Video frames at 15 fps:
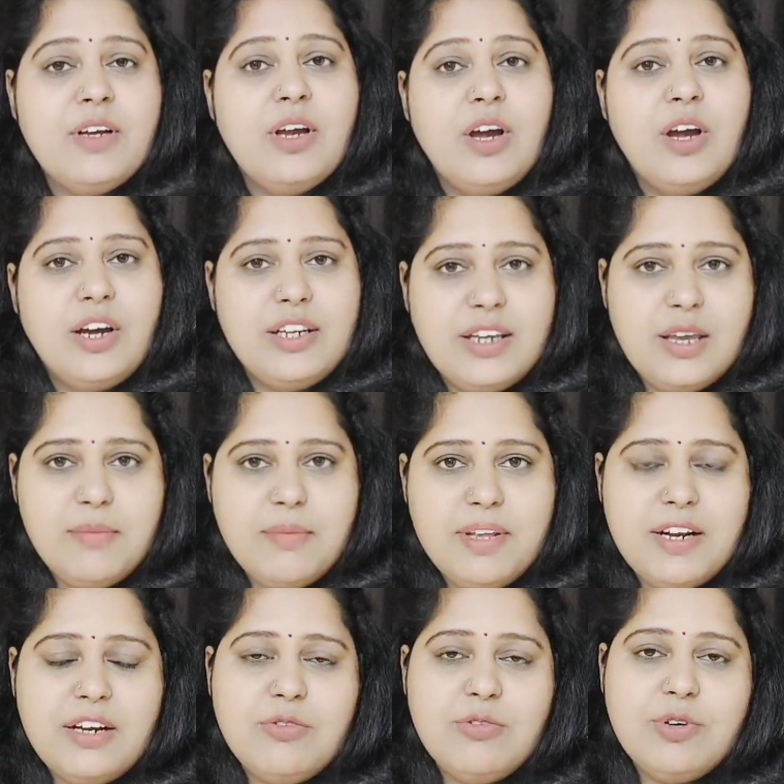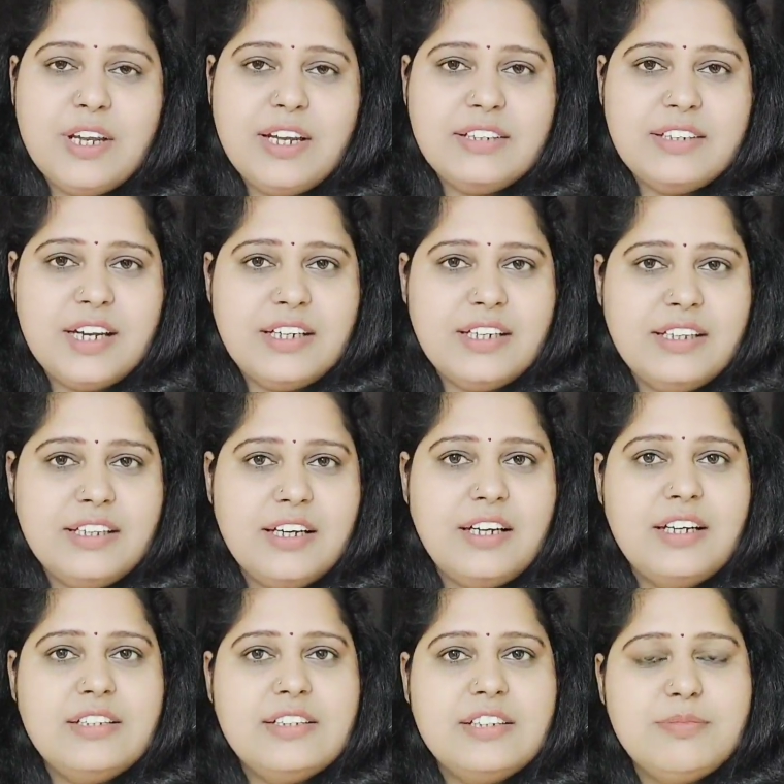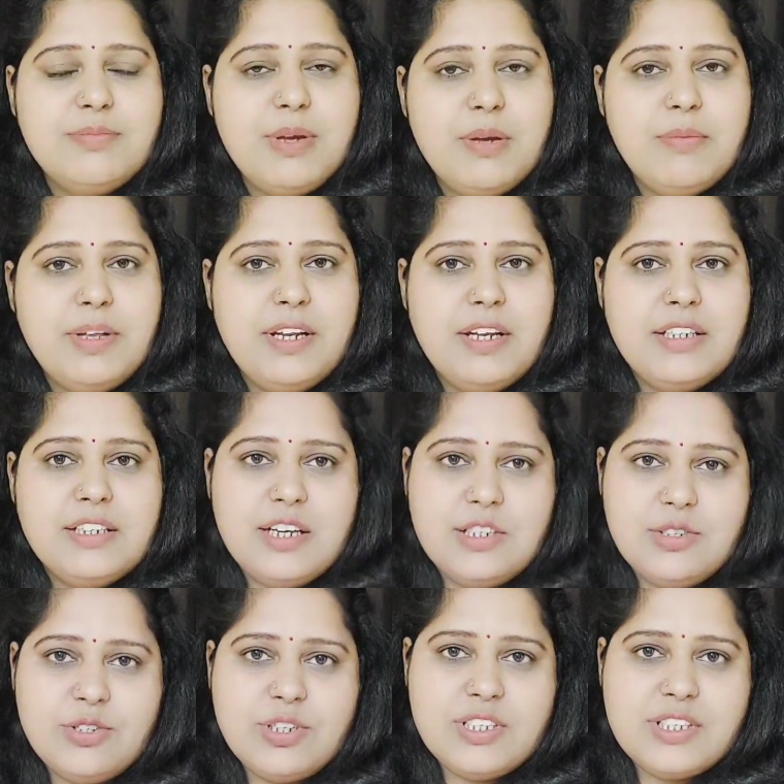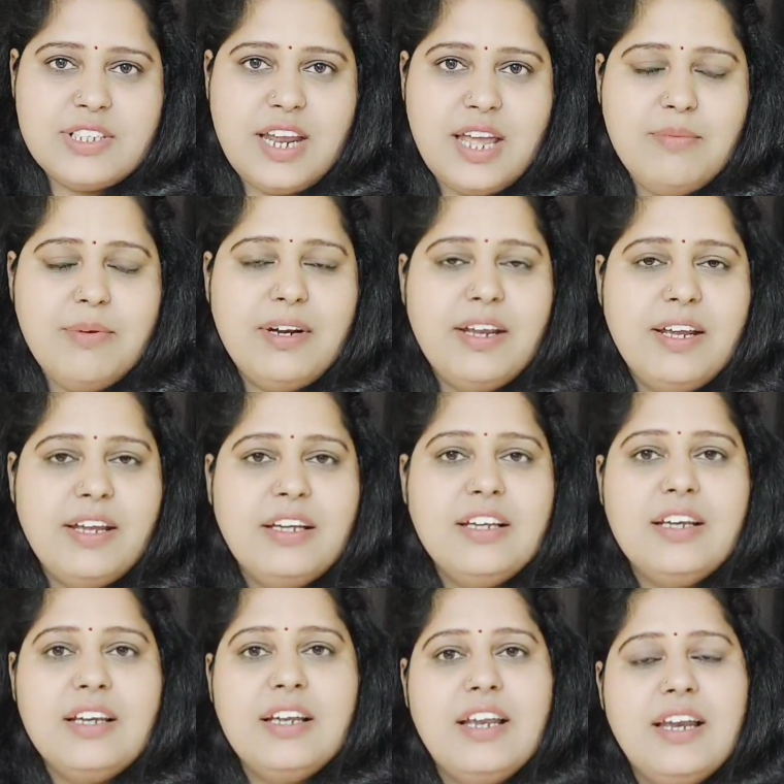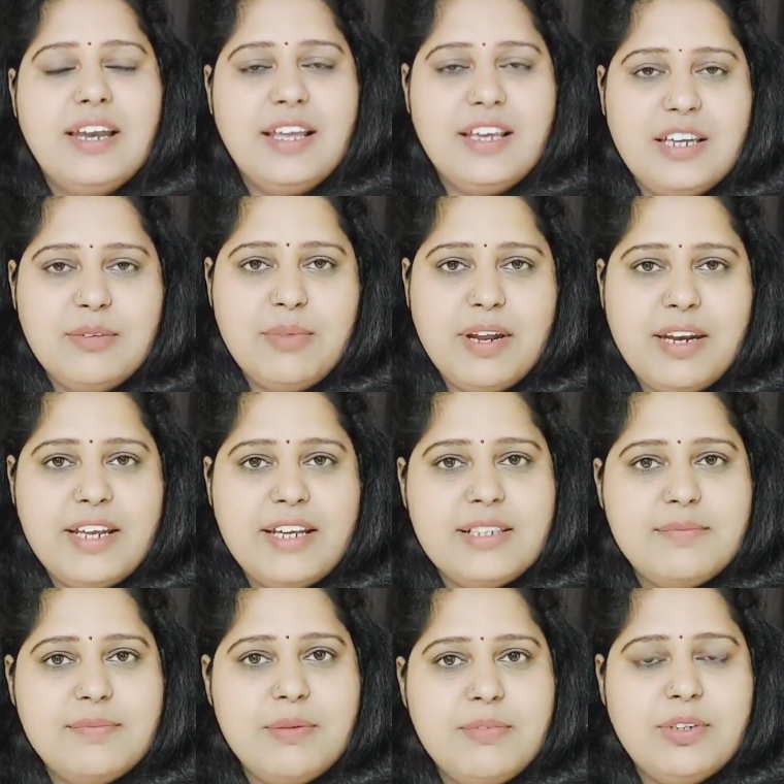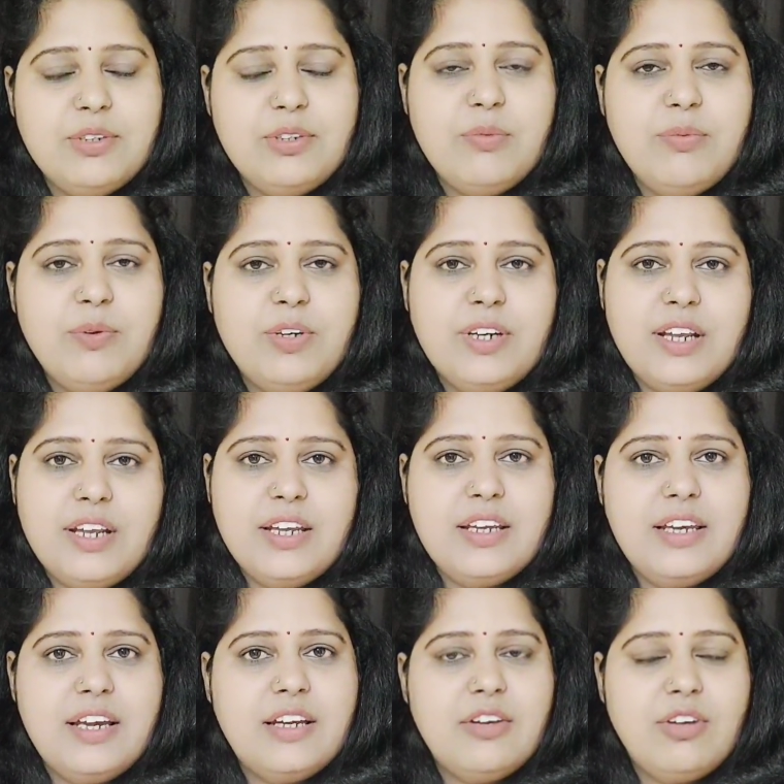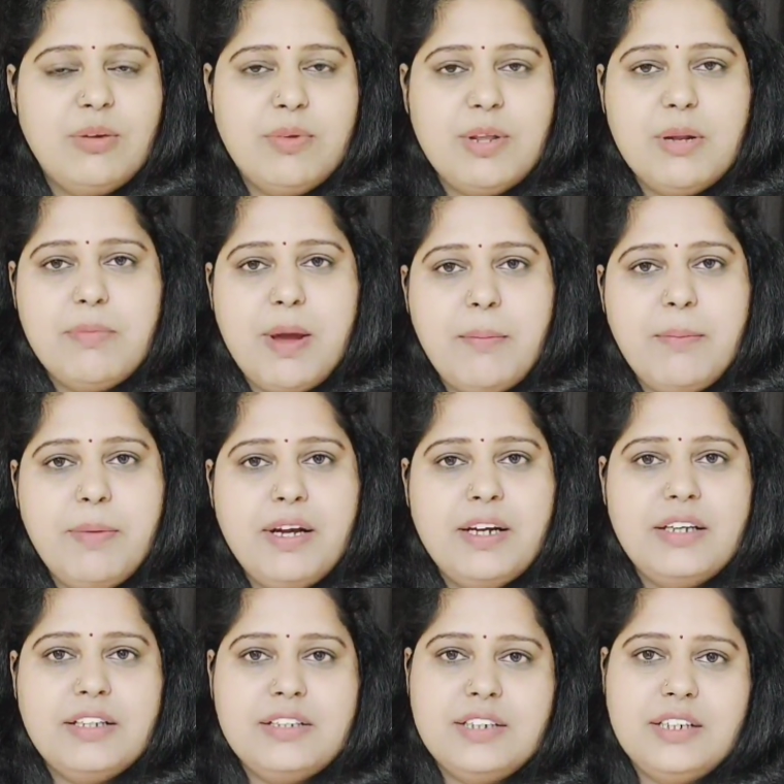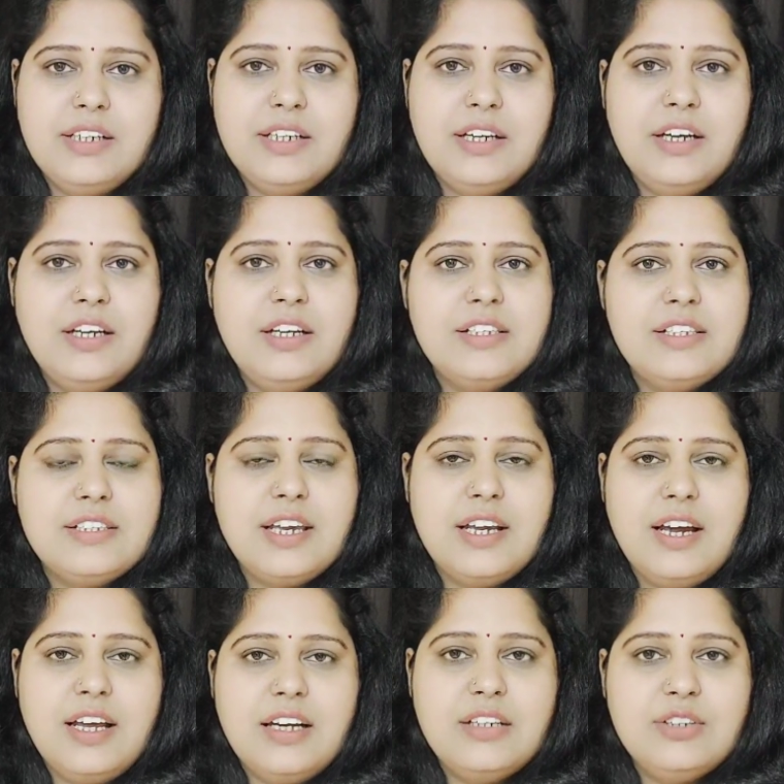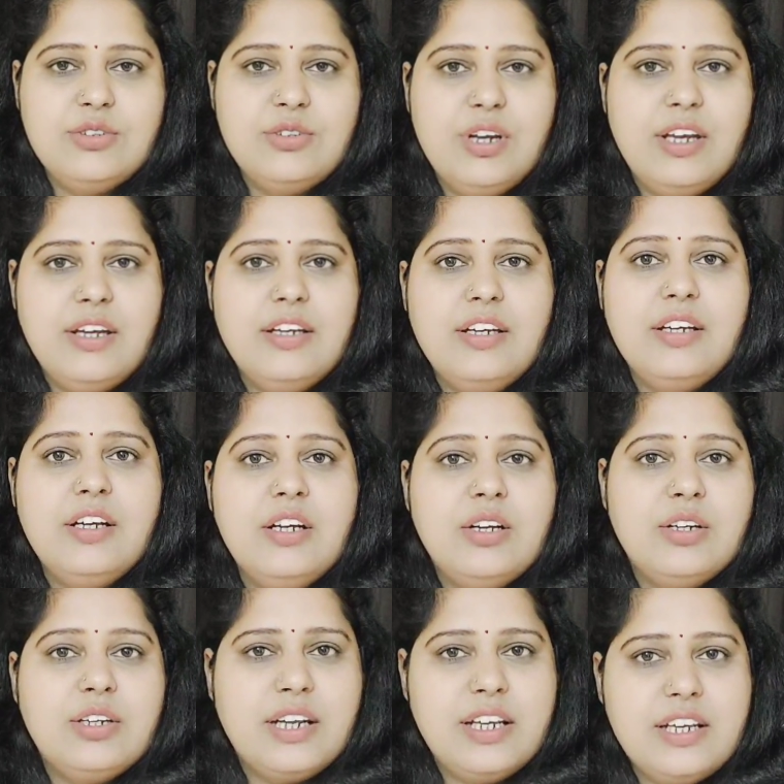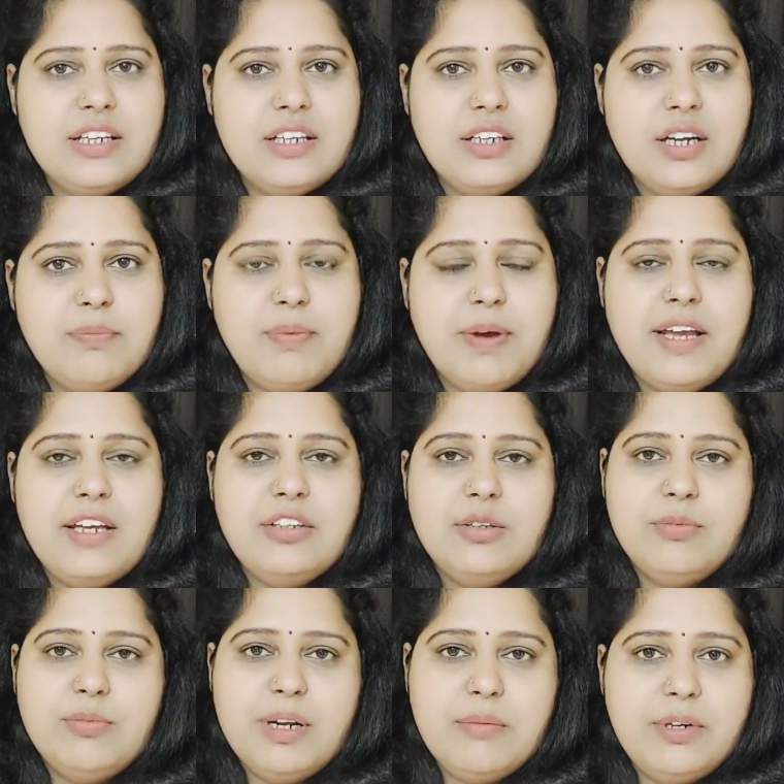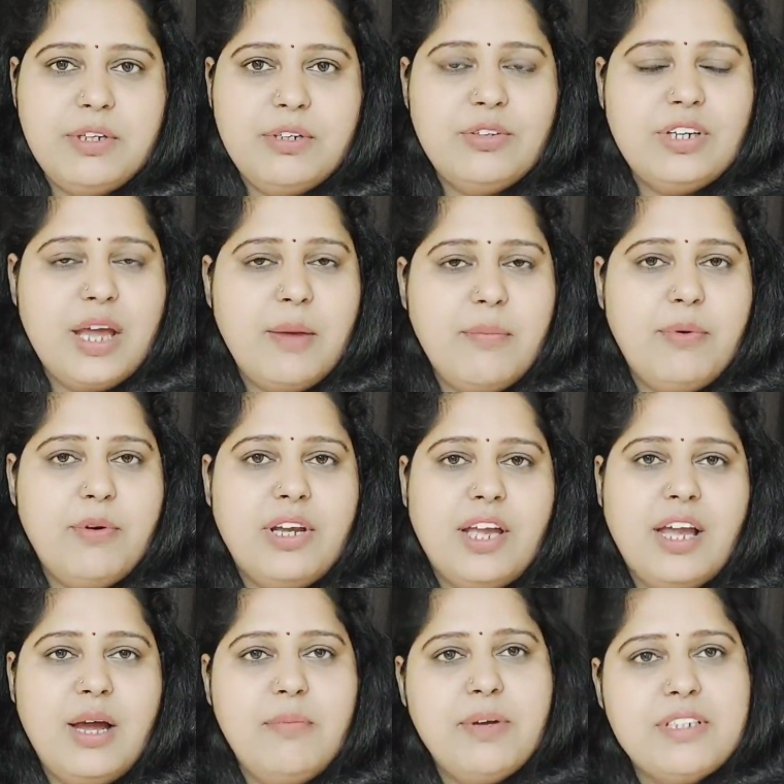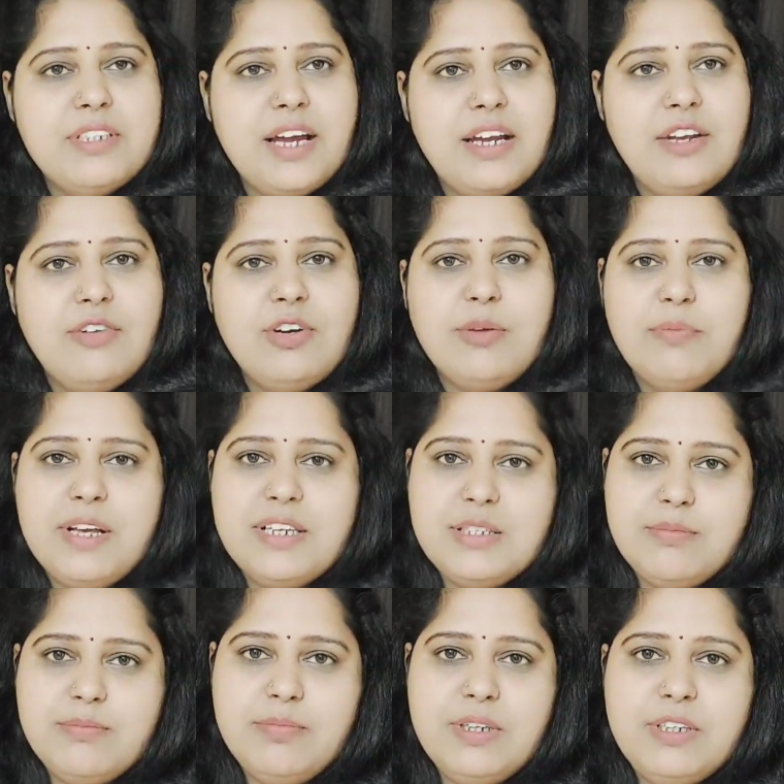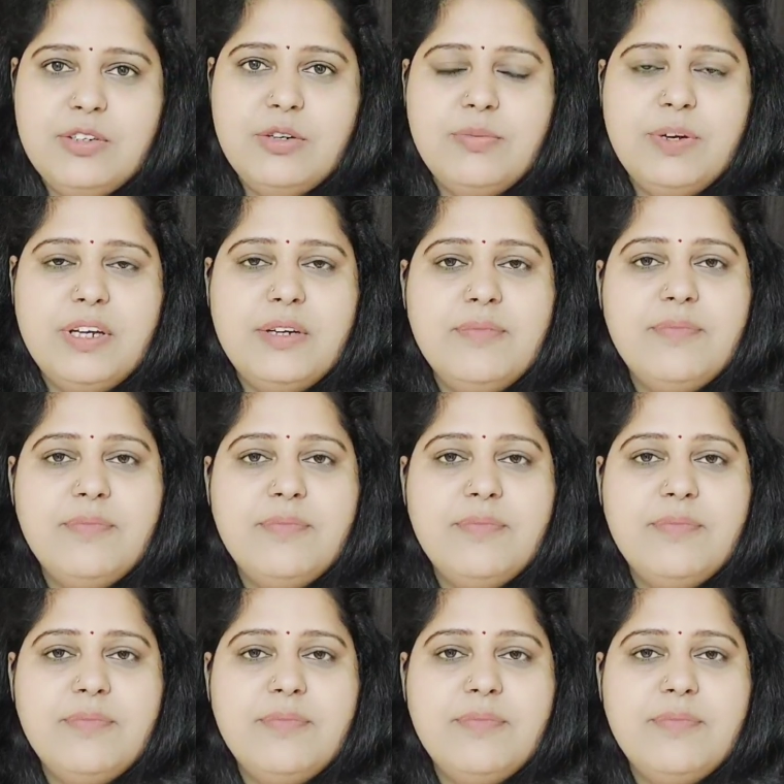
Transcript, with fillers: और ये मेरा कुकिंग चैनल था जिस पे मेरे 600 सब्सक्राइबर हैं लेकिन मैंने इस पे वीडियो अपलोड नहीं किया क्योंकि मेरे पापा चले गए इसके कारण जो है नहीं कर पाई तो मेरा वीडियो गैप हो गया अब मैं चाह रही हूँ कि मैं इस वीडियो पे